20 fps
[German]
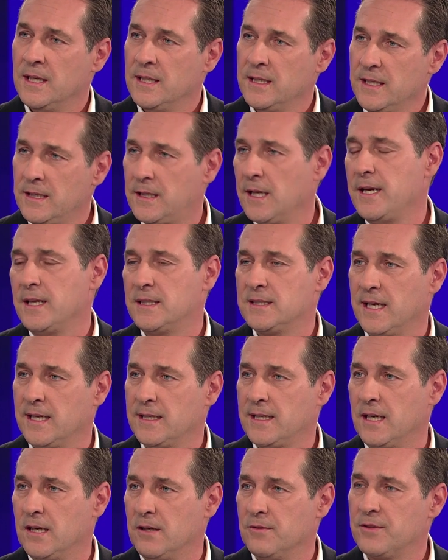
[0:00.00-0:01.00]

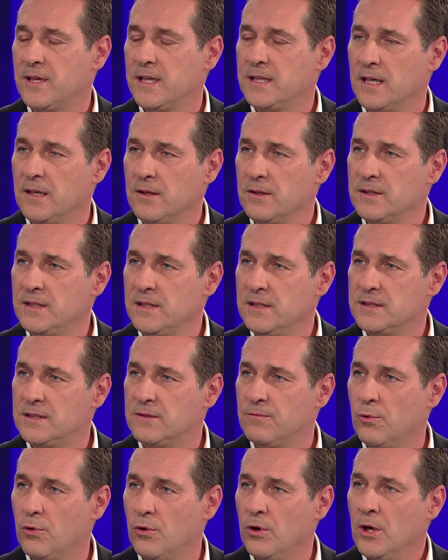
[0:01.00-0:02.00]
Internetseite aufgetaucht
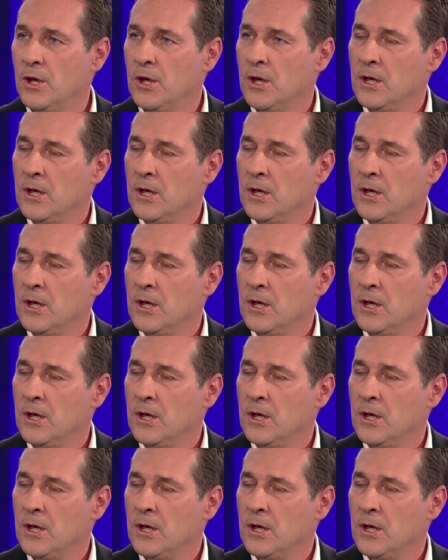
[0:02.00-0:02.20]
ist, wo